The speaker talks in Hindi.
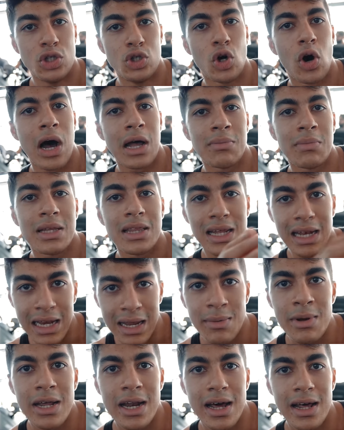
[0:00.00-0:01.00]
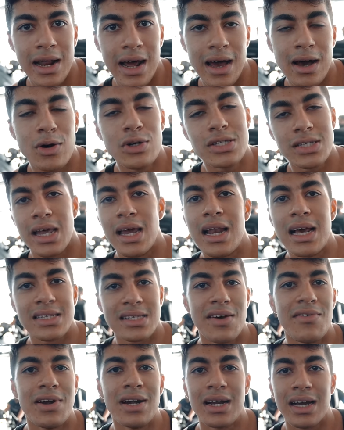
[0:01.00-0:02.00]
जो आदमी दिल्ली में रह रहा है उसके लिए
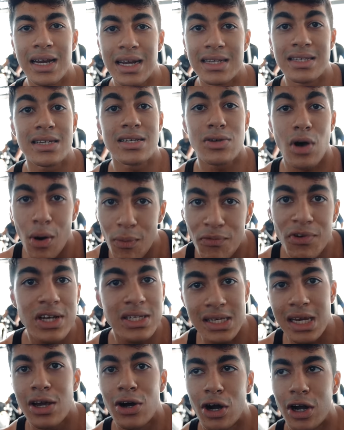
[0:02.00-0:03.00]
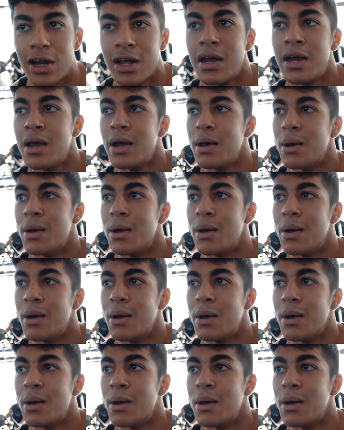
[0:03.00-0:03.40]
सेवन डिग्रीज़ इज़ ऑब्वियसली हॉट